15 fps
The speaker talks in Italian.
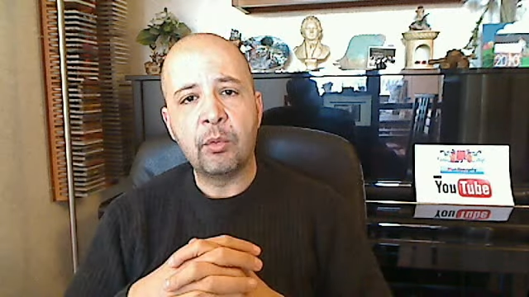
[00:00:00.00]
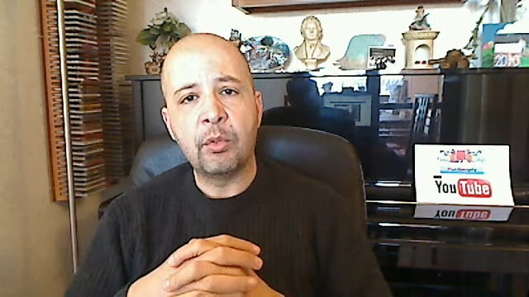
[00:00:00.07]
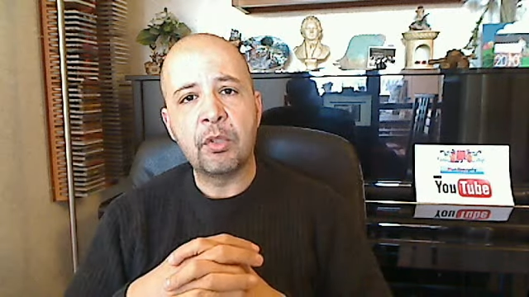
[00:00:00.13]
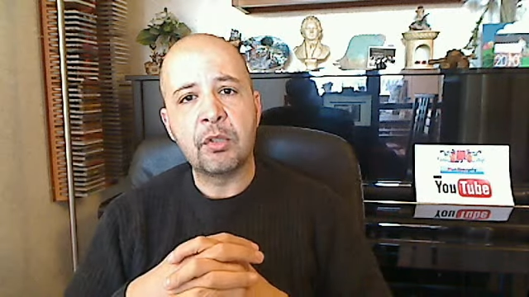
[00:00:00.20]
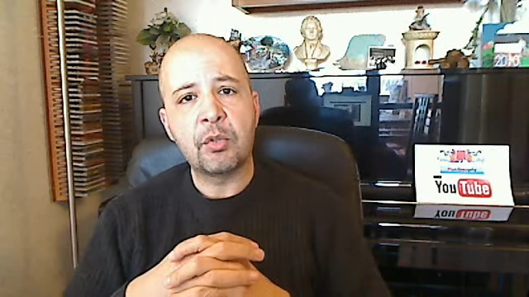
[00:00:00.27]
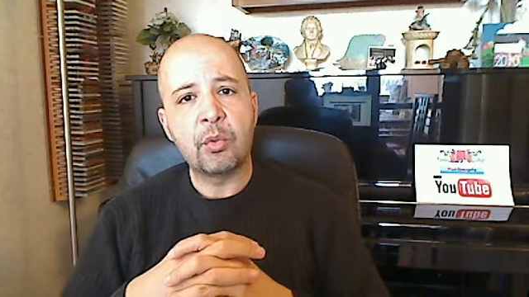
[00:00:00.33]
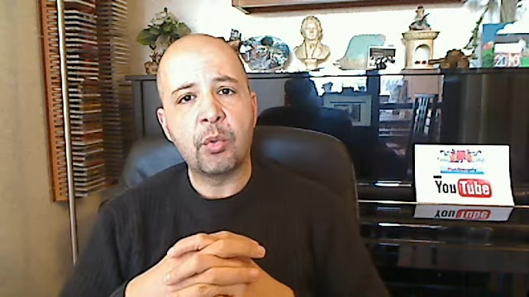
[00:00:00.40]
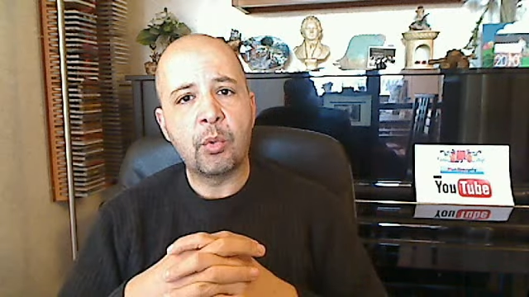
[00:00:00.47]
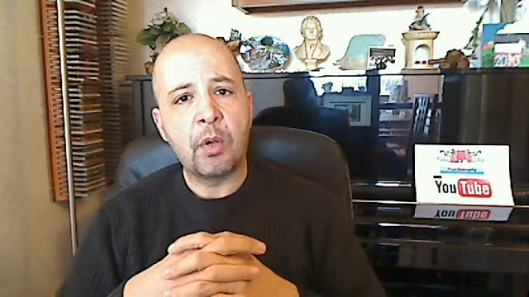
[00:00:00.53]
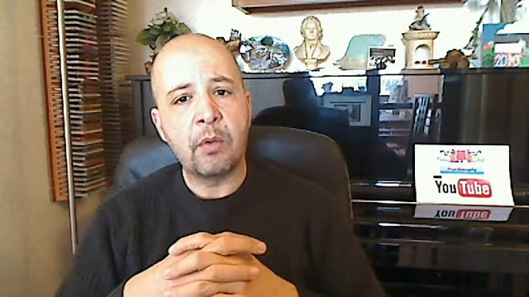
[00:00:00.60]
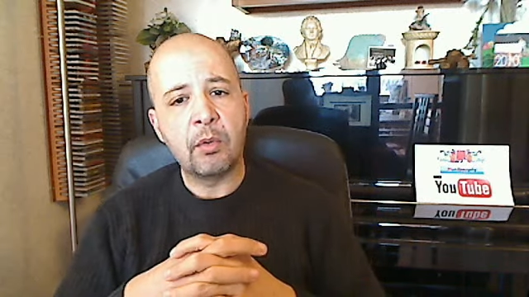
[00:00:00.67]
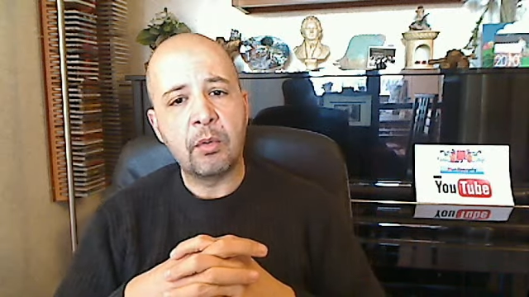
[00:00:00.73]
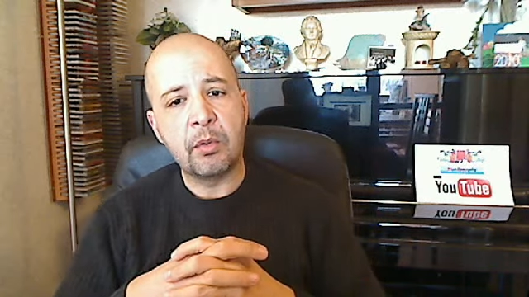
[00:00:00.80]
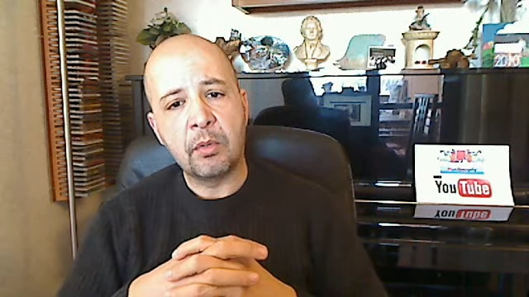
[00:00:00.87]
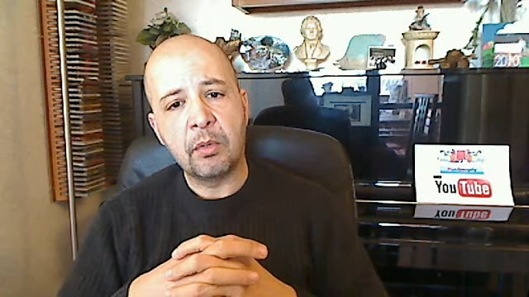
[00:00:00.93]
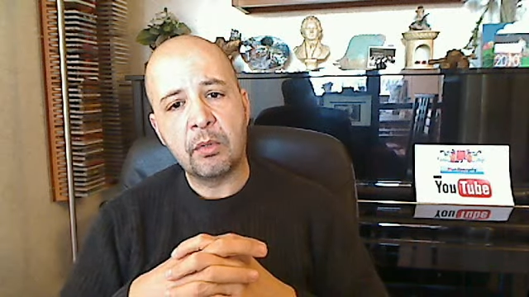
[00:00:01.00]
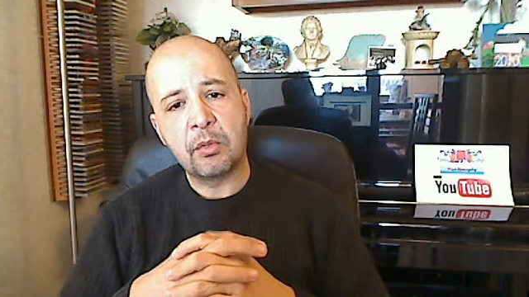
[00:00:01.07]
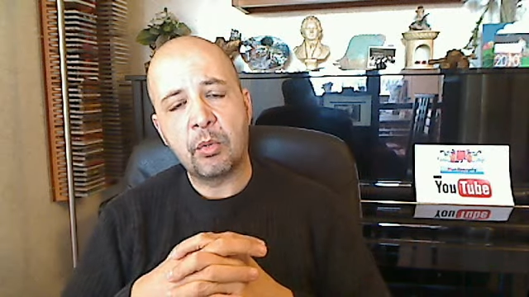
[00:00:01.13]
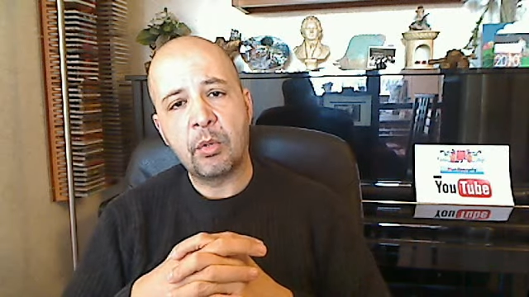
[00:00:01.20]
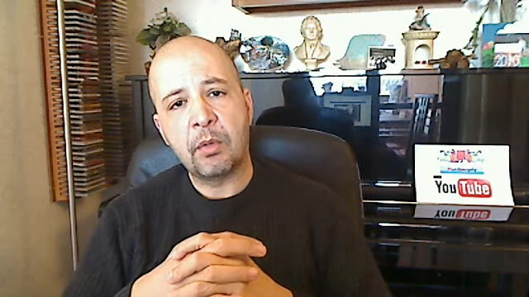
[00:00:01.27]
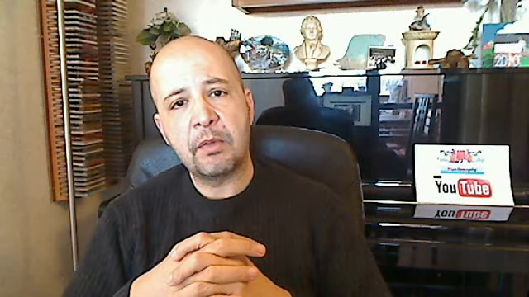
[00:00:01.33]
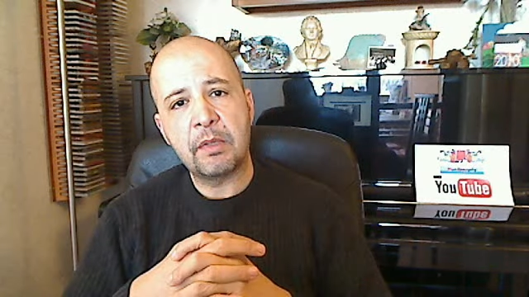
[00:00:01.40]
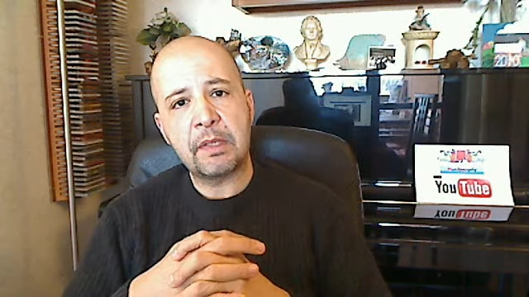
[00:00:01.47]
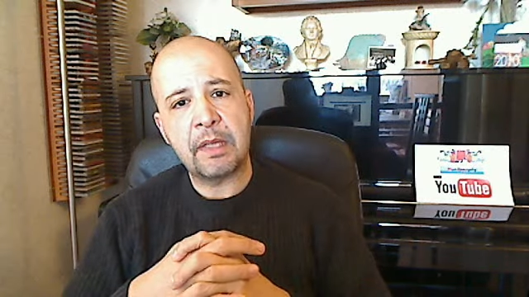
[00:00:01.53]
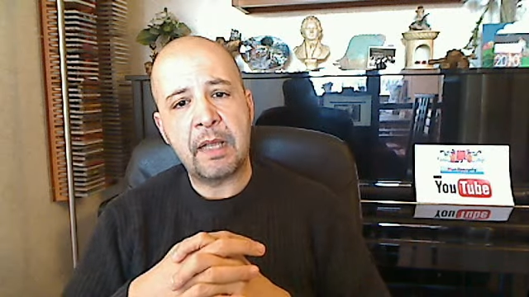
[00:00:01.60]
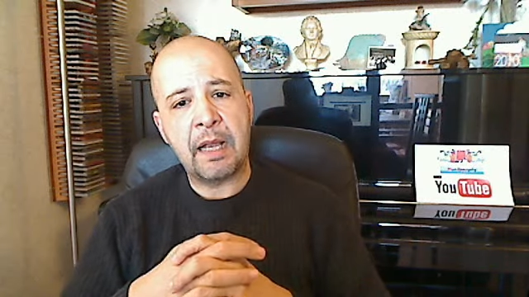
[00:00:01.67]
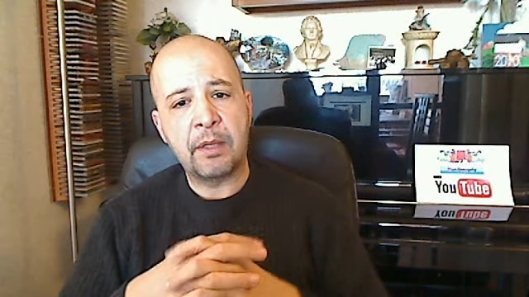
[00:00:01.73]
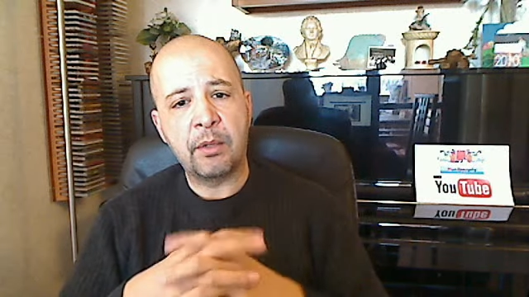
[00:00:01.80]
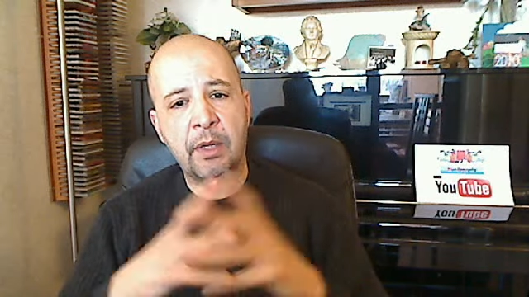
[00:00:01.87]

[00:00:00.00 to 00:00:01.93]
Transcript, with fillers: il suo nuovo al suo nuovo stadio,